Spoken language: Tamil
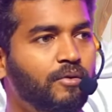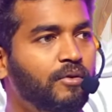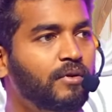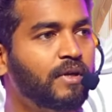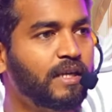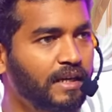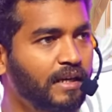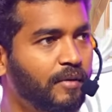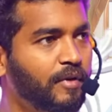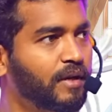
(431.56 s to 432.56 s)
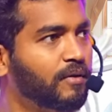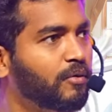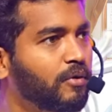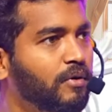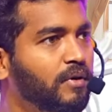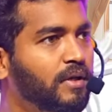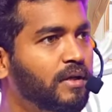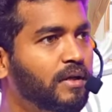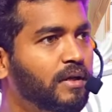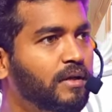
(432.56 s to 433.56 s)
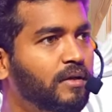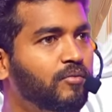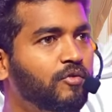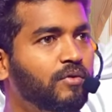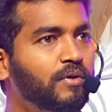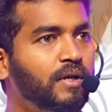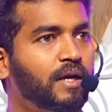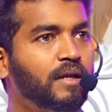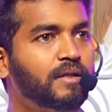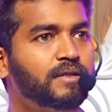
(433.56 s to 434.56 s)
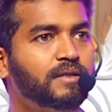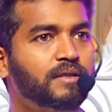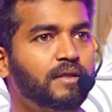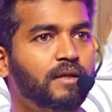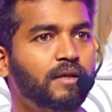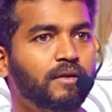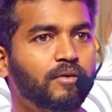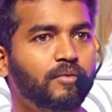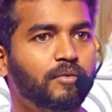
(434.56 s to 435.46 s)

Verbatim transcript: ஒன்று இருங்க அப்படியே இருங்க ஒன்று ரெண்டு மூணு நாலு அஞ்சு ஆறு ஏழு